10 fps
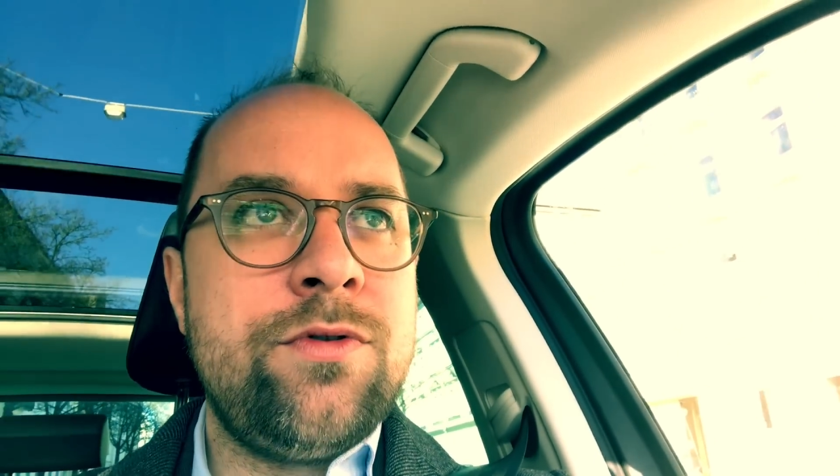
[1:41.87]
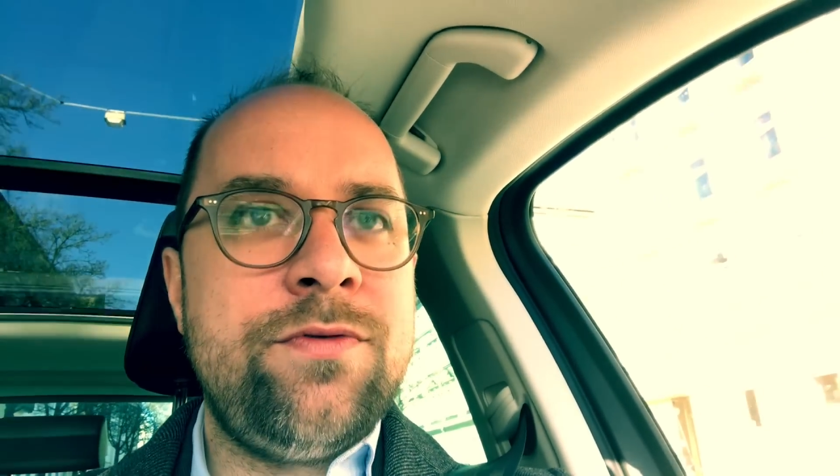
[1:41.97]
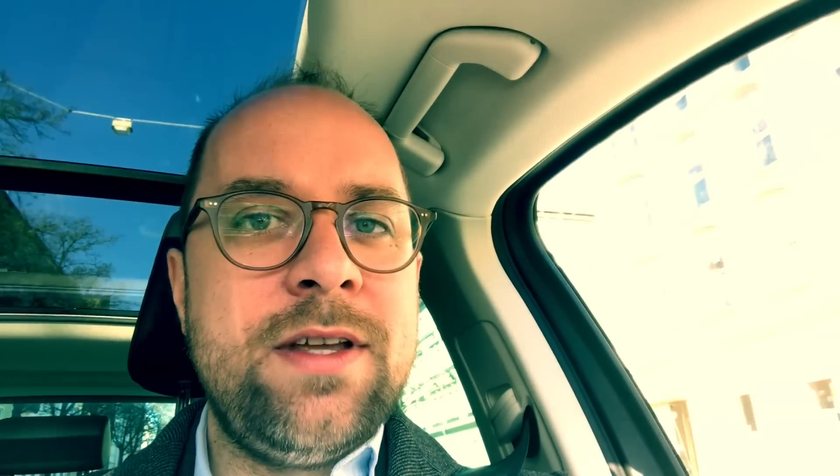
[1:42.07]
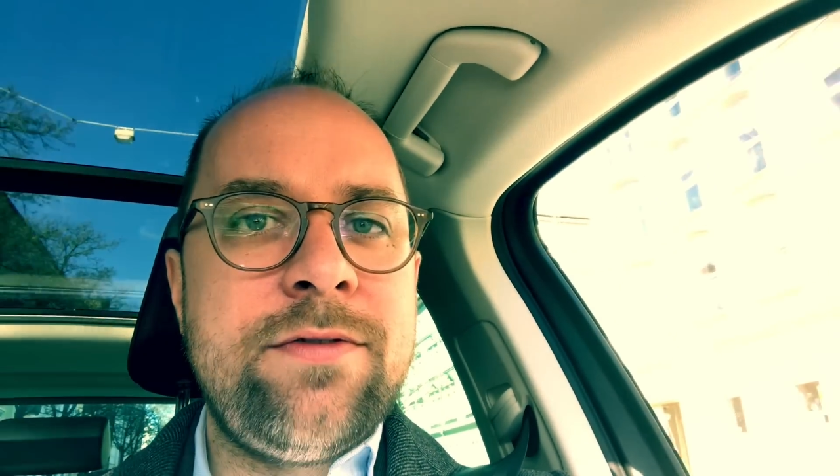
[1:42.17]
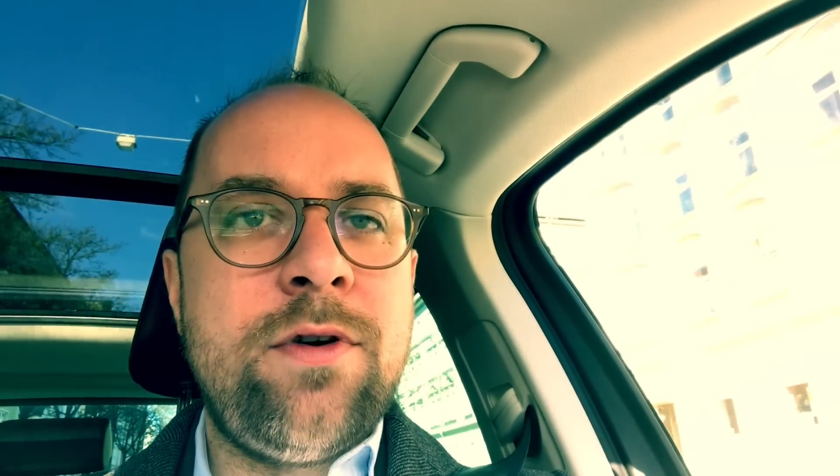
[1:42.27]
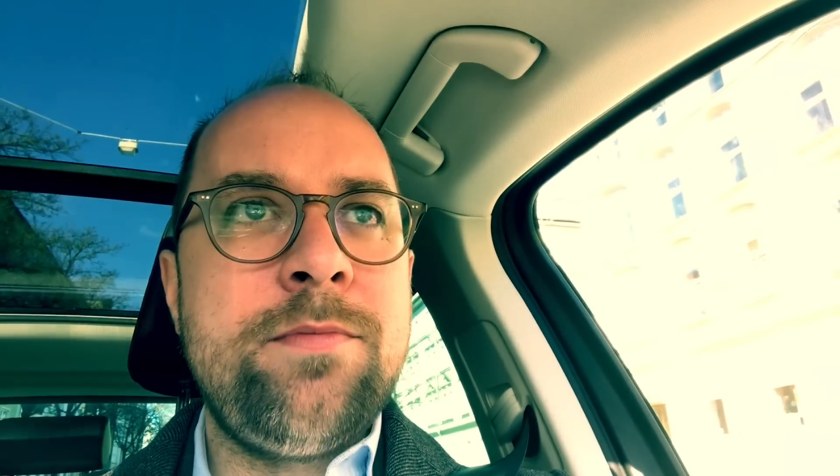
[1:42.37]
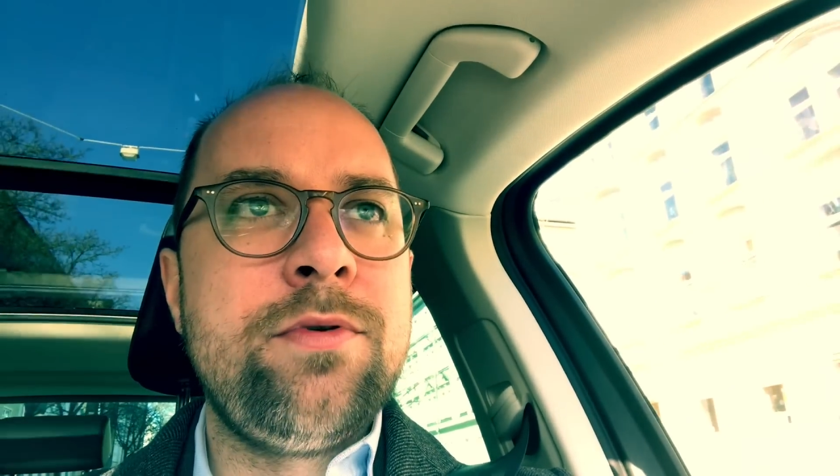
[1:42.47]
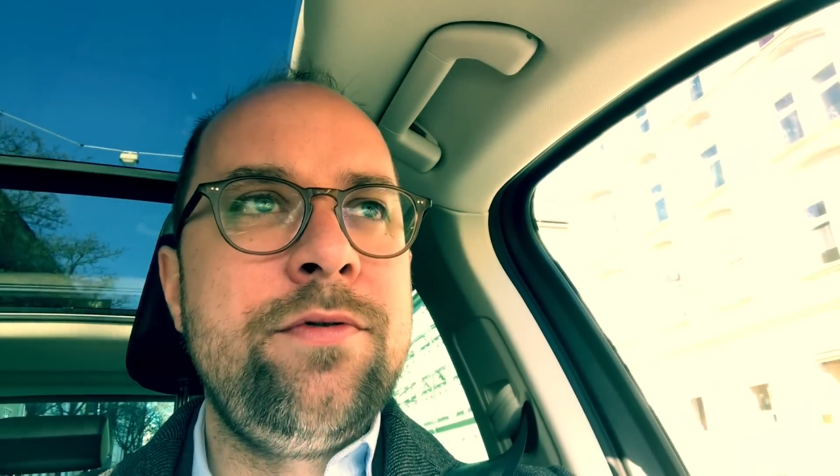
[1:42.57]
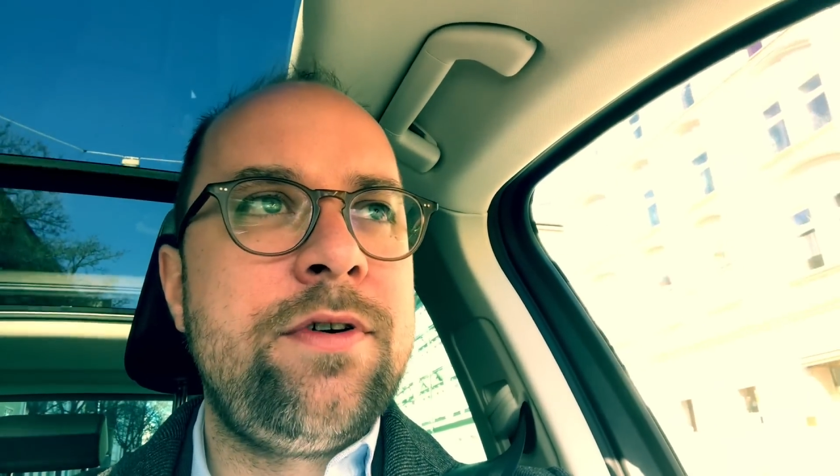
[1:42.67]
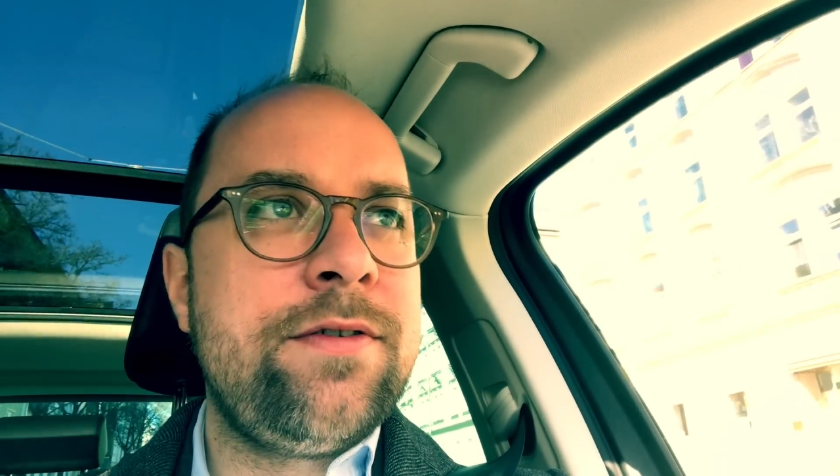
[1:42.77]
und wird vom
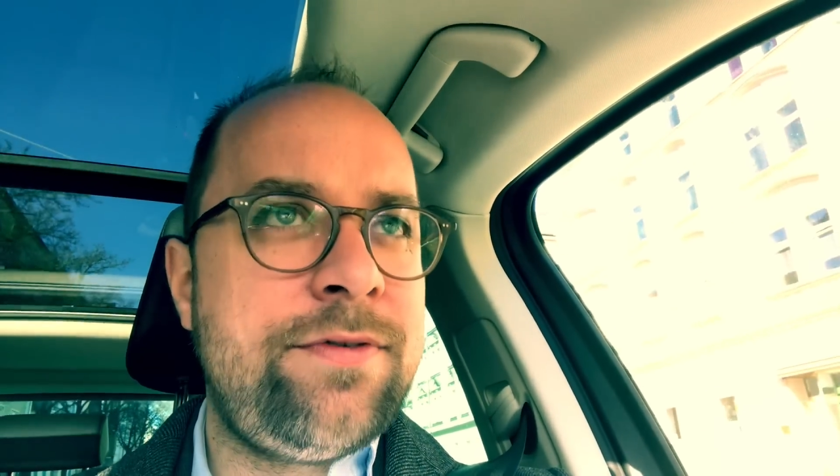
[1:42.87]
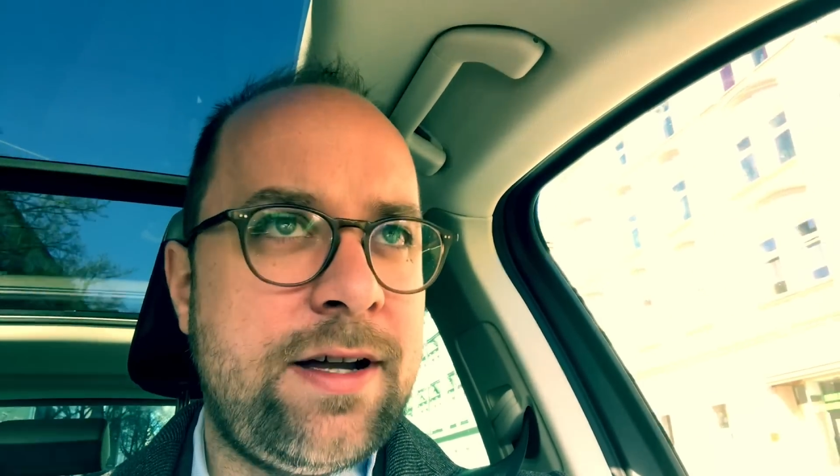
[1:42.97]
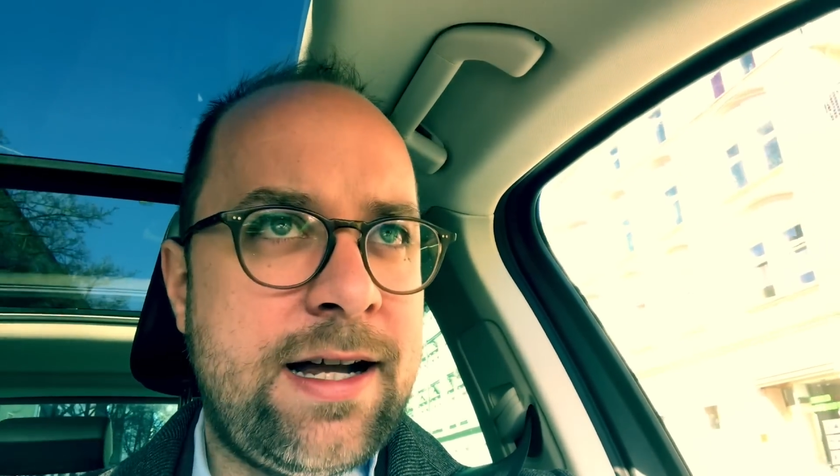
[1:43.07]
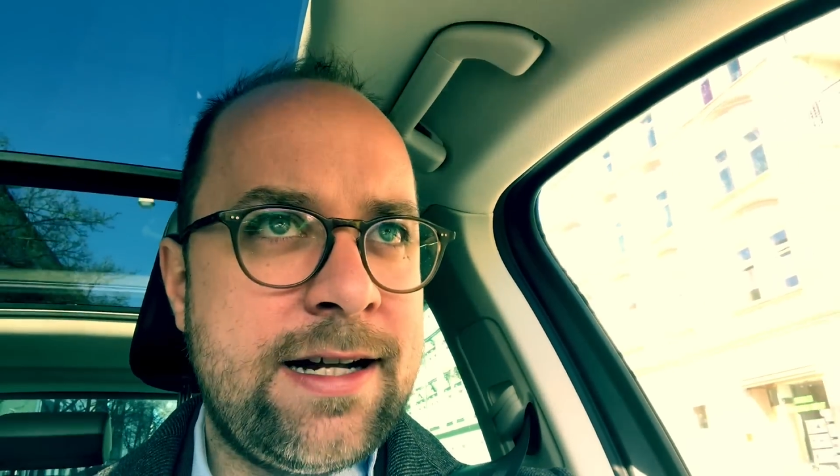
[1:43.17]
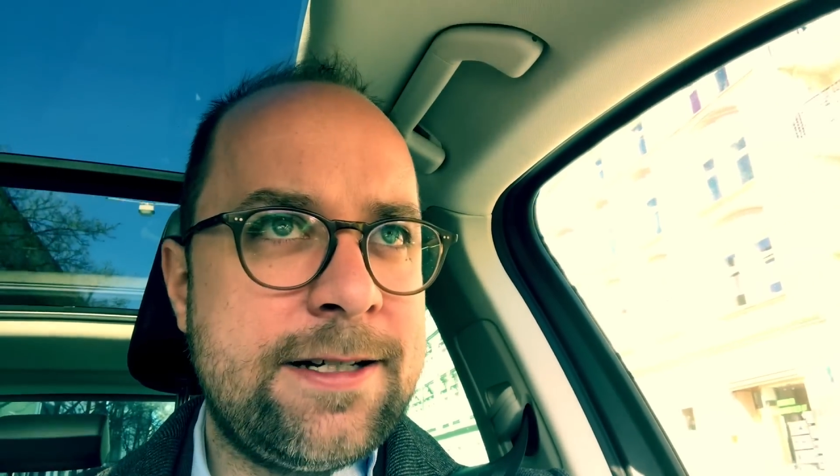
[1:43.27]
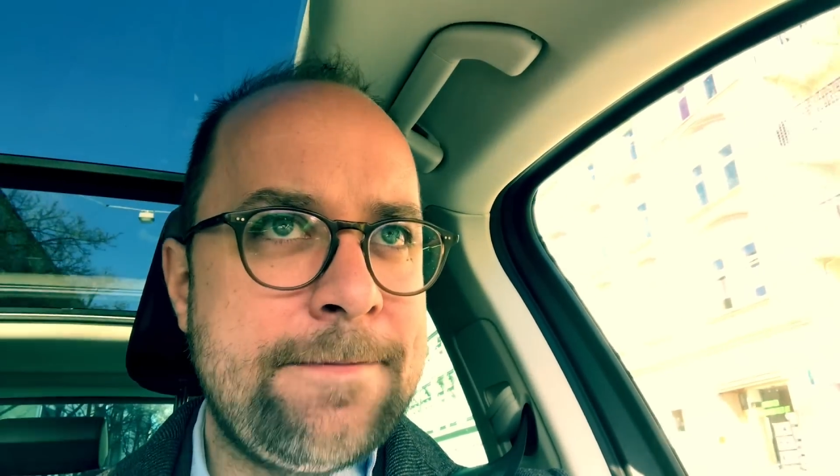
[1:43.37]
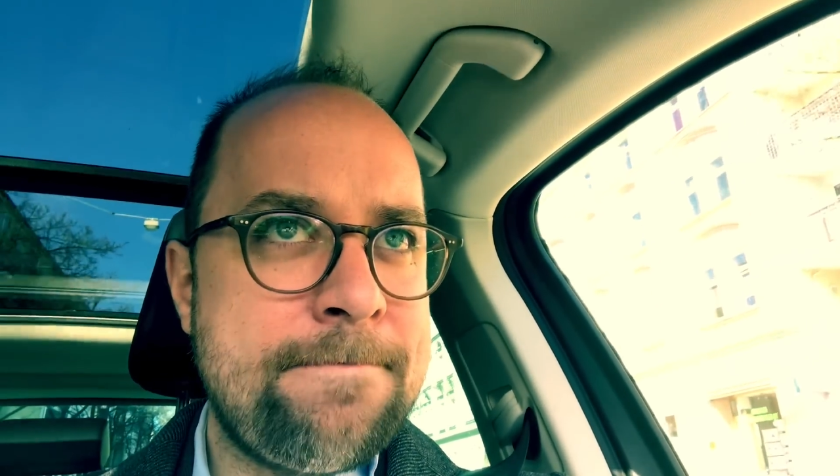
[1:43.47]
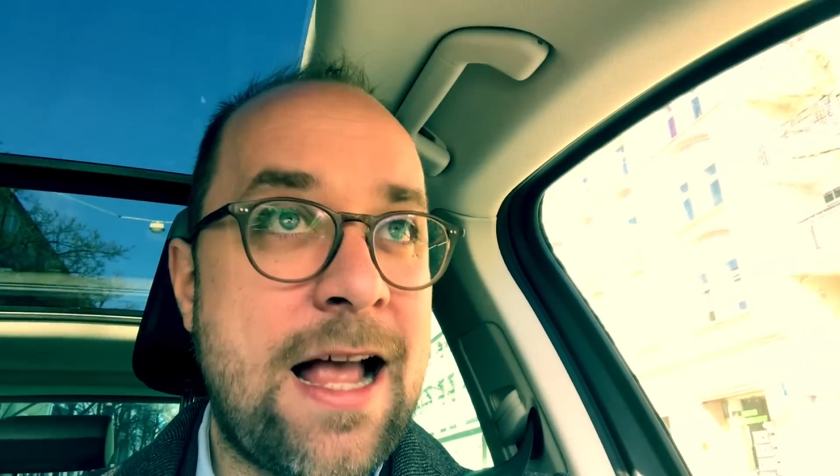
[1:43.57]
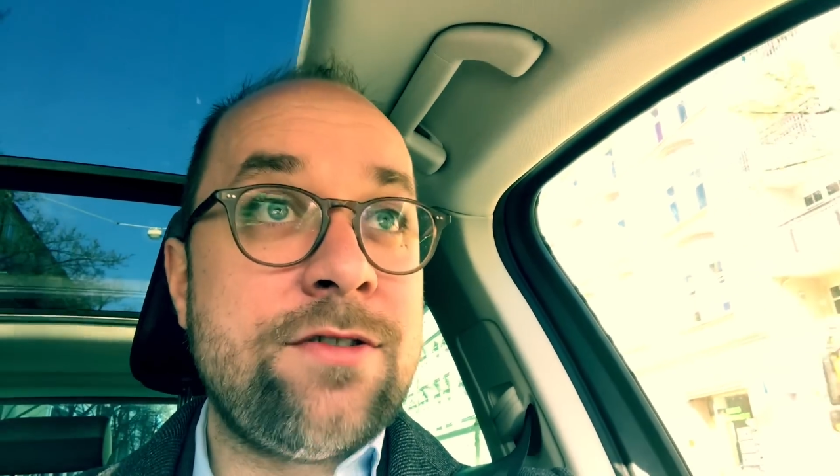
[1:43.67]
Prüfer gefragt,